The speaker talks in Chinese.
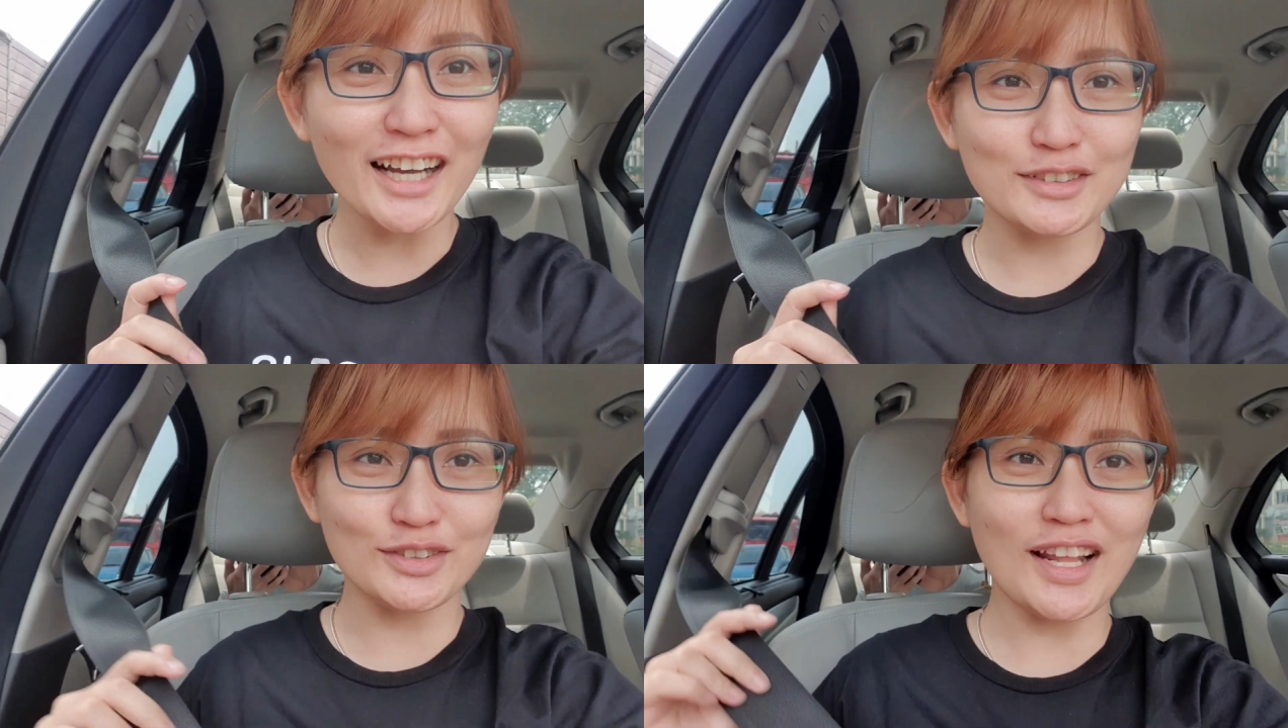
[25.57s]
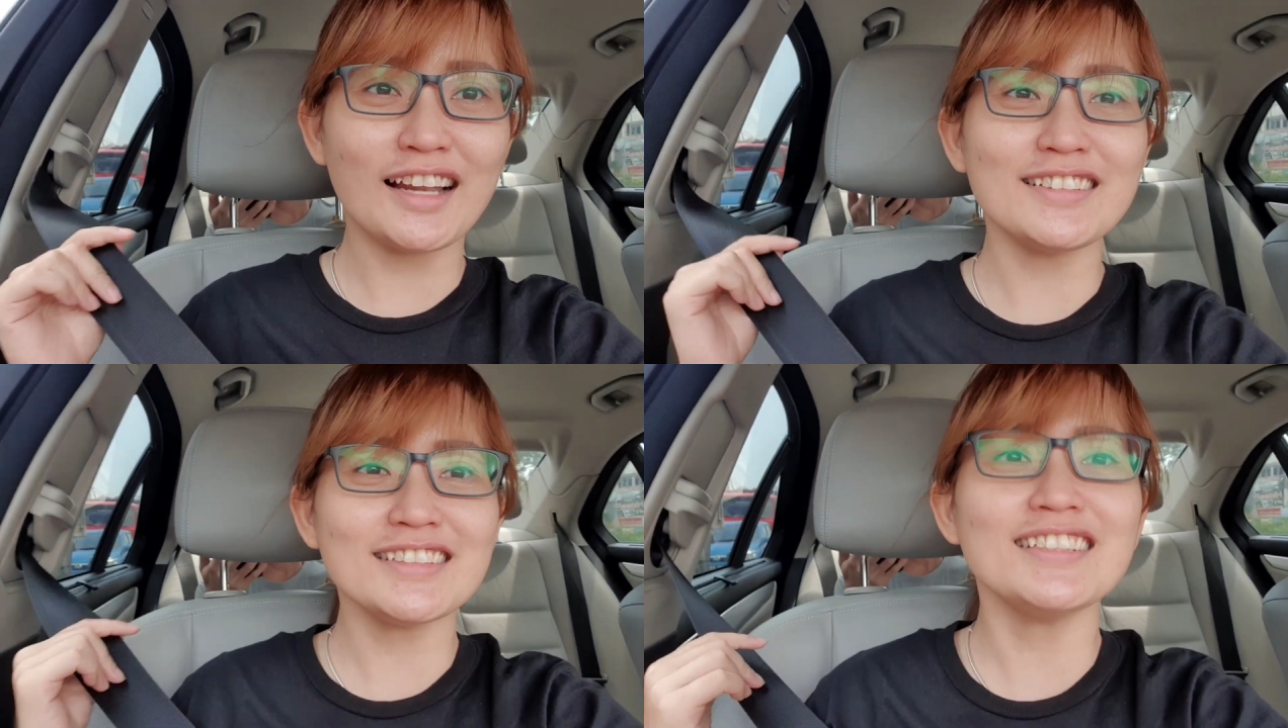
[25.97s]
虽
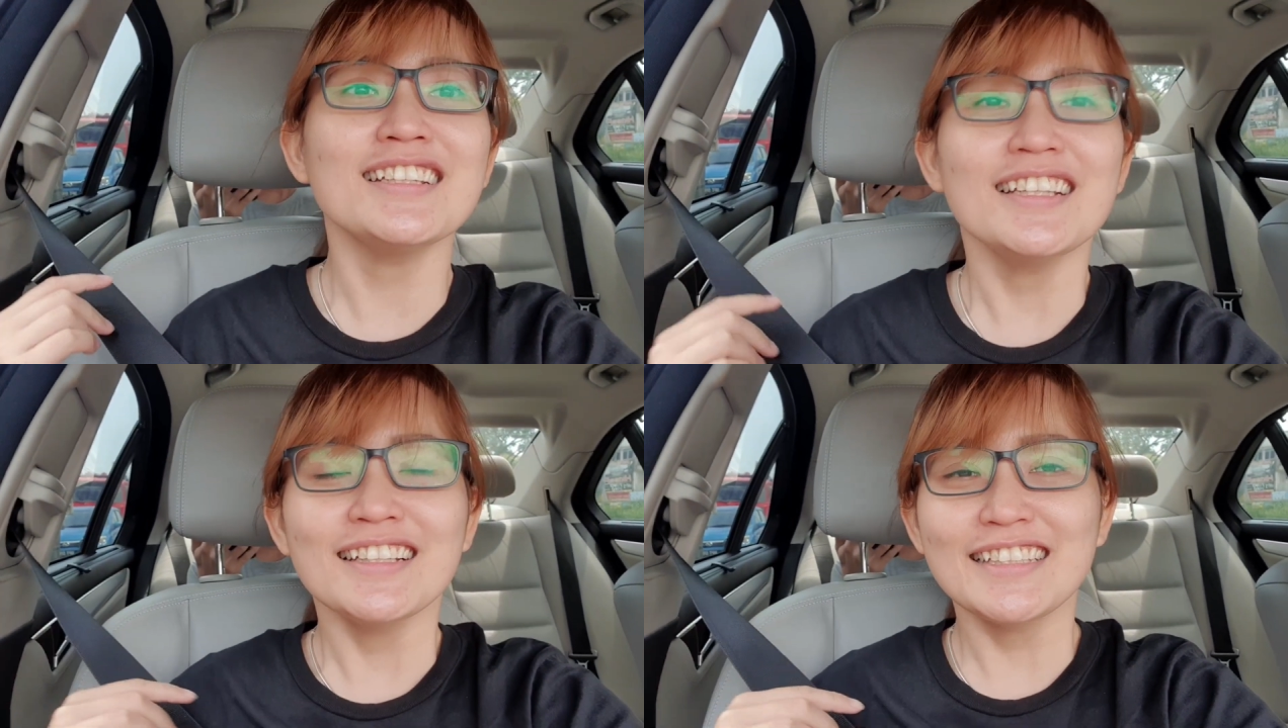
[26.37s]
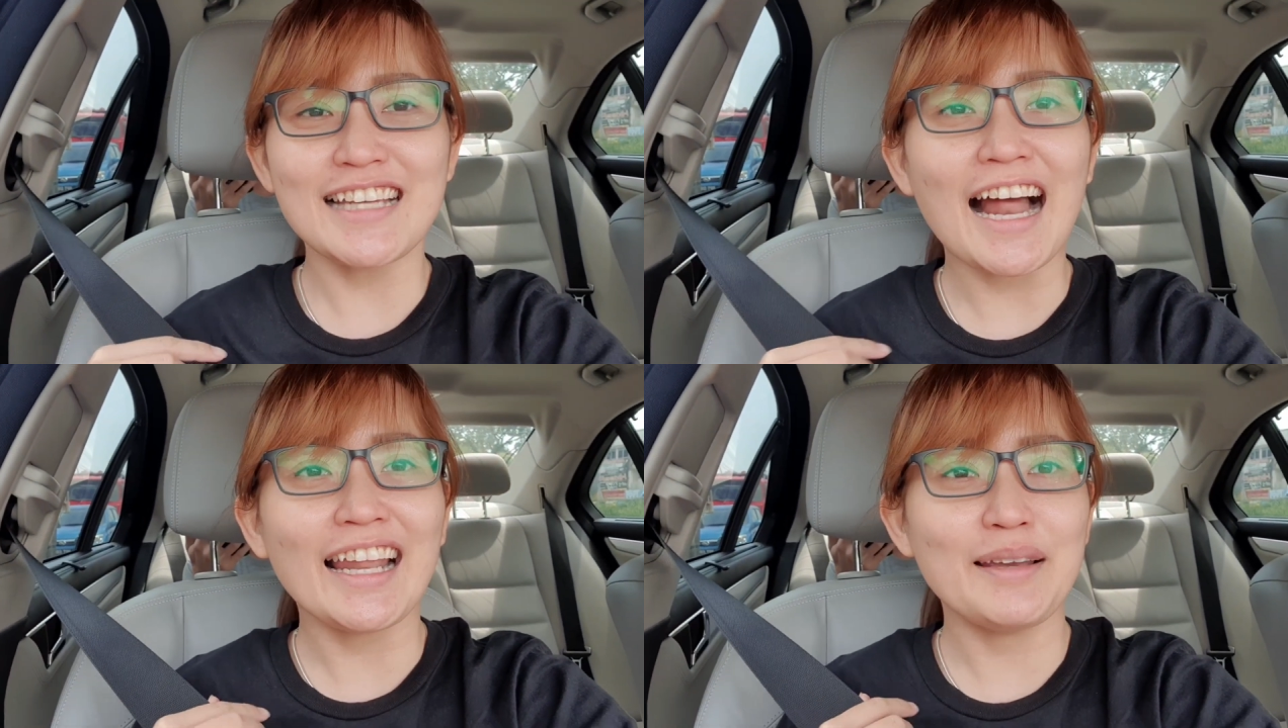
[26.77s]
然是
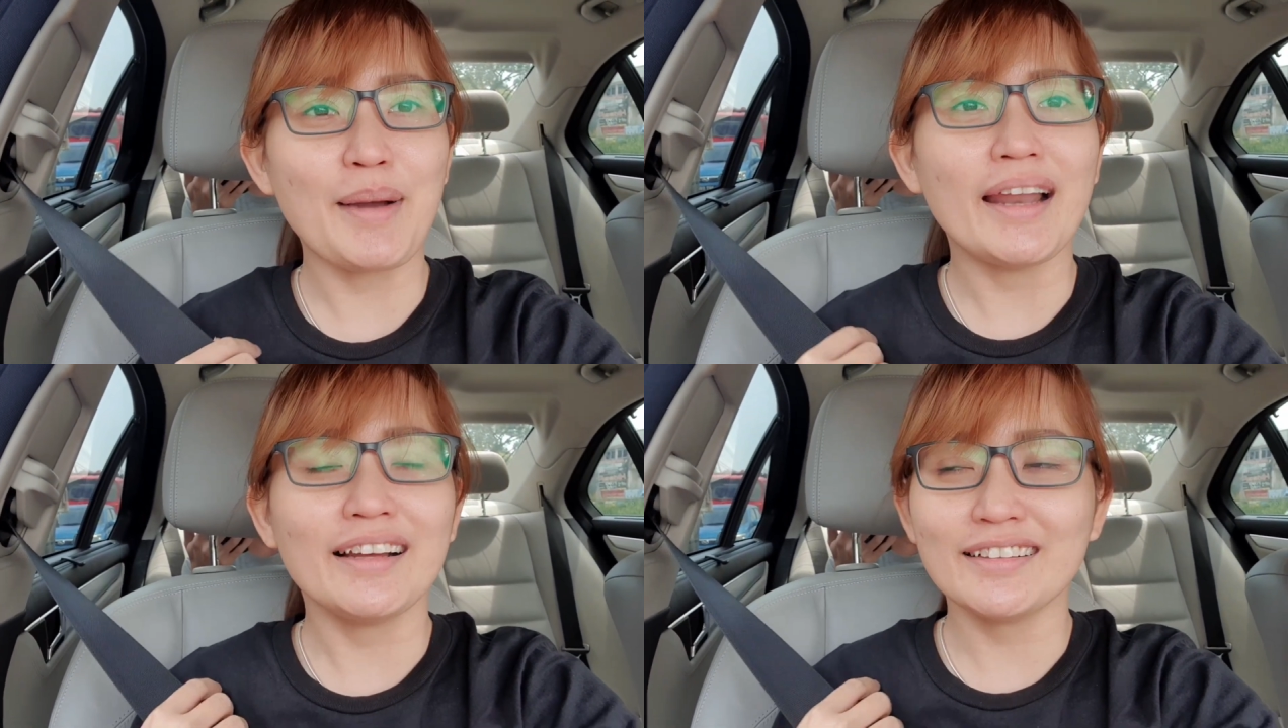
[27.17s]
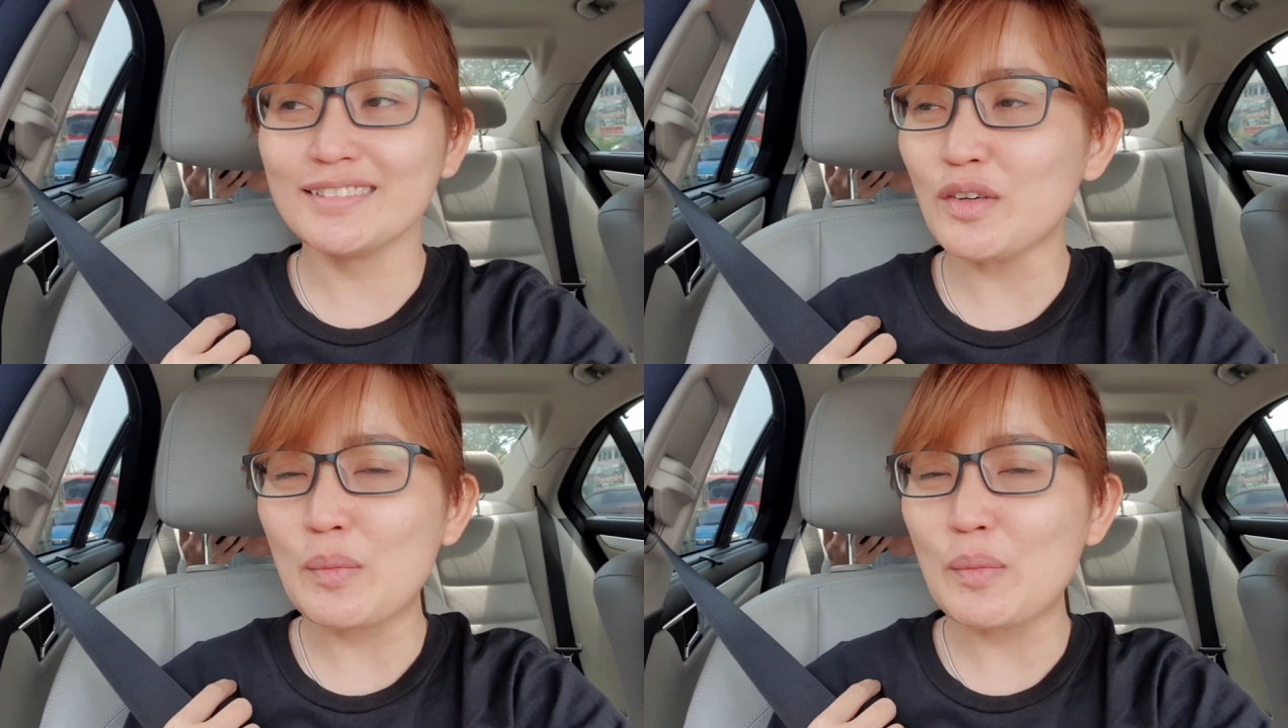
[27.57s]
家里买的，可是